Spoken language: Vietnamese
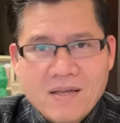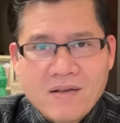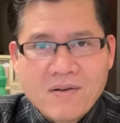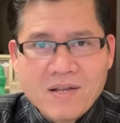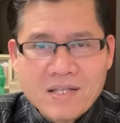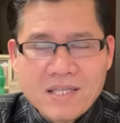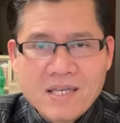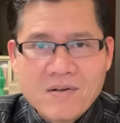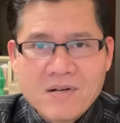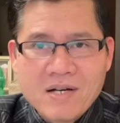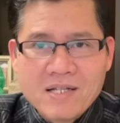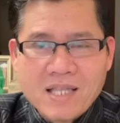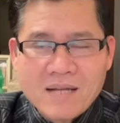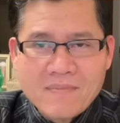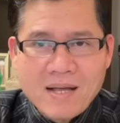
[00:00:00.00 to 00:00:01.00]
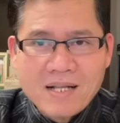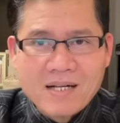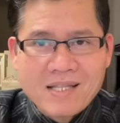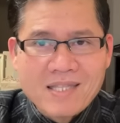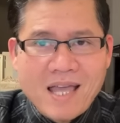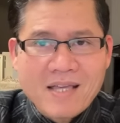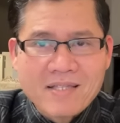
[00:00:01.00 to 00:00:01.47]
có rất nhiều người thắc mắc
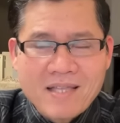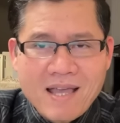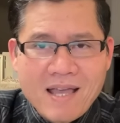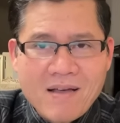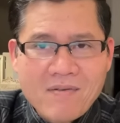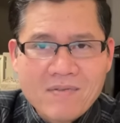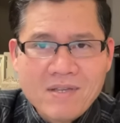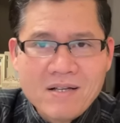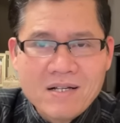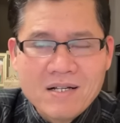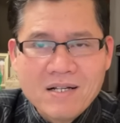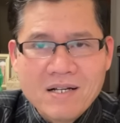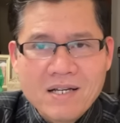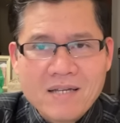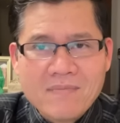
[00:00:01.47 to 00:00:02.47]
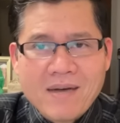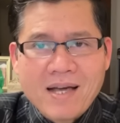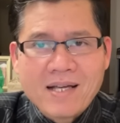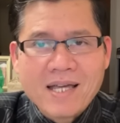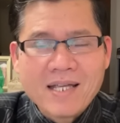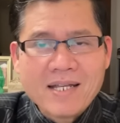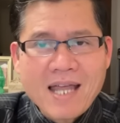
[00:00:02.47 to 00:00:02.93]
là tại sao những người mà
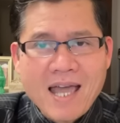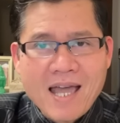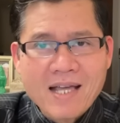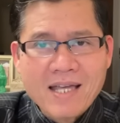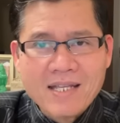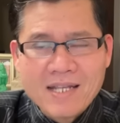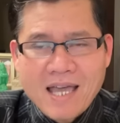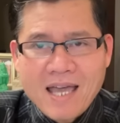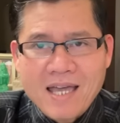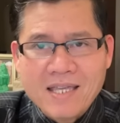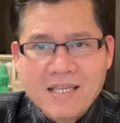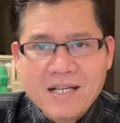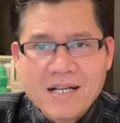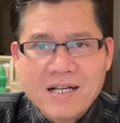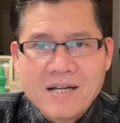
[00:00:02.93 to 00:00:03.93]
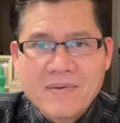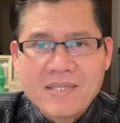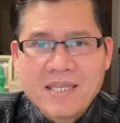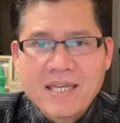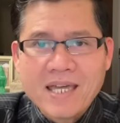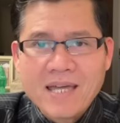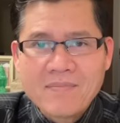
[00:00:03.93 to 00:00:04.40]
cây đa cây đề những người mà
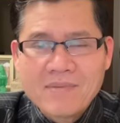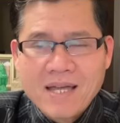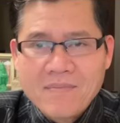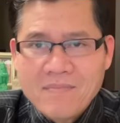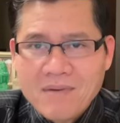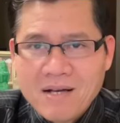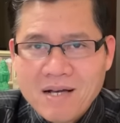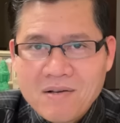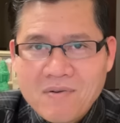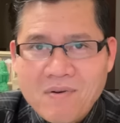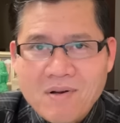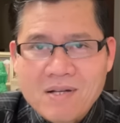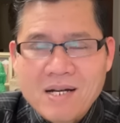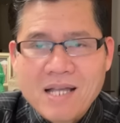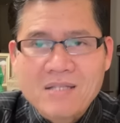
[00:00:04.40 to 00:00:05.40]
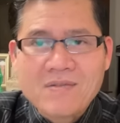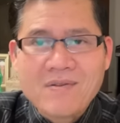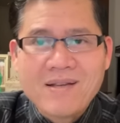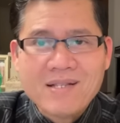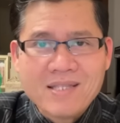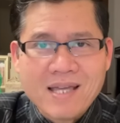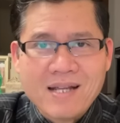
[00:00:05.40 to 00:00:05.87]
chị em gái mưa của là
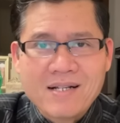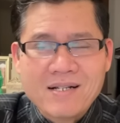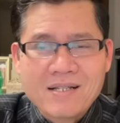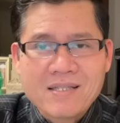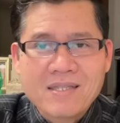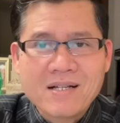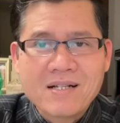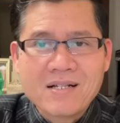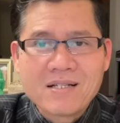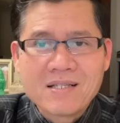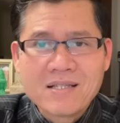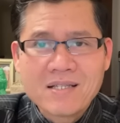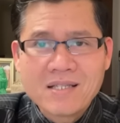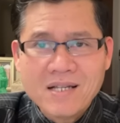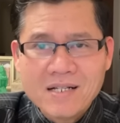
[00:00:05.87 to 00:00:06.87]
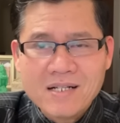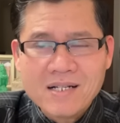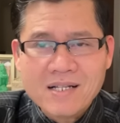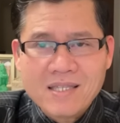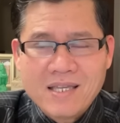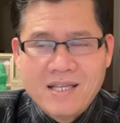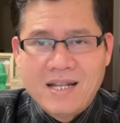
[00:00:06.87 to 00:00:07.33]
toán trần tự
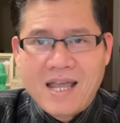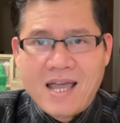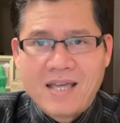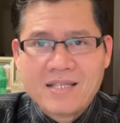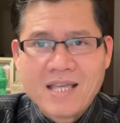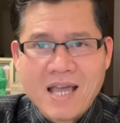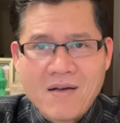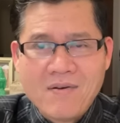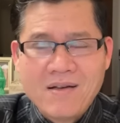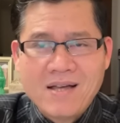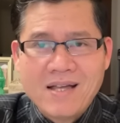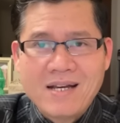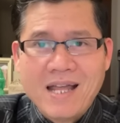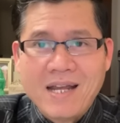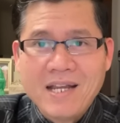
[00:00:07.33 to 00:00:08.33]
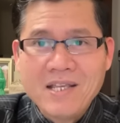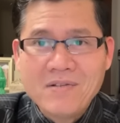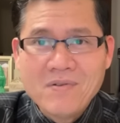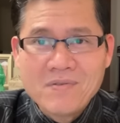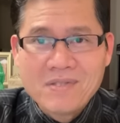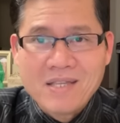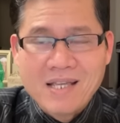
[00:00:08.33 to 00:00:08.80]
dưng thì lại sao lại đi
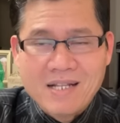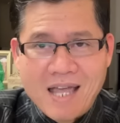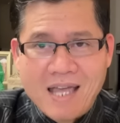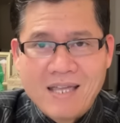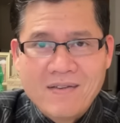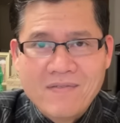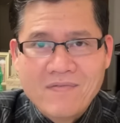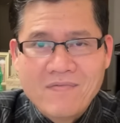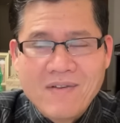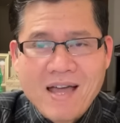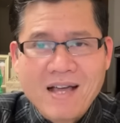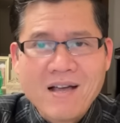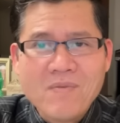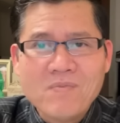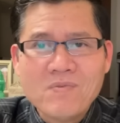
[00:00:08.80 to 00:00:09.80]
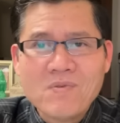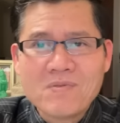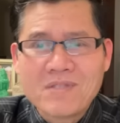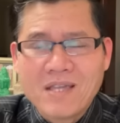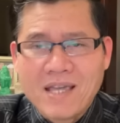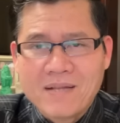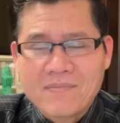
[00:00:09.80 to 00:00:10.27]
rút tiền lại và không rút
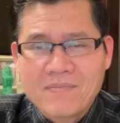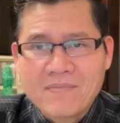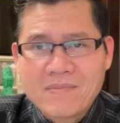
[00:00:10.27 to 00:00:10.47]
tiền